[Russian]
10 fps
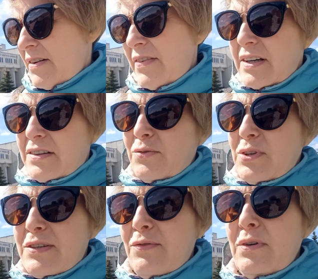говорит, ну не
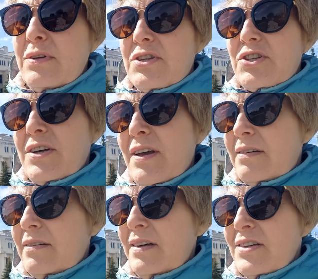сволочь же я,
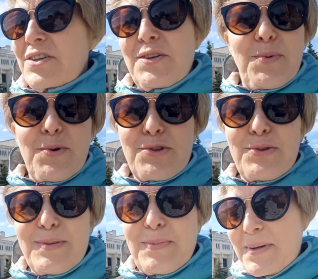даже не брошу
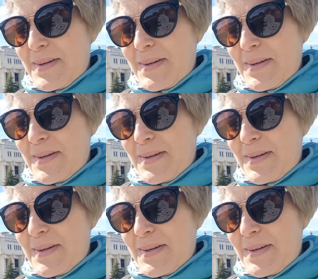тебя.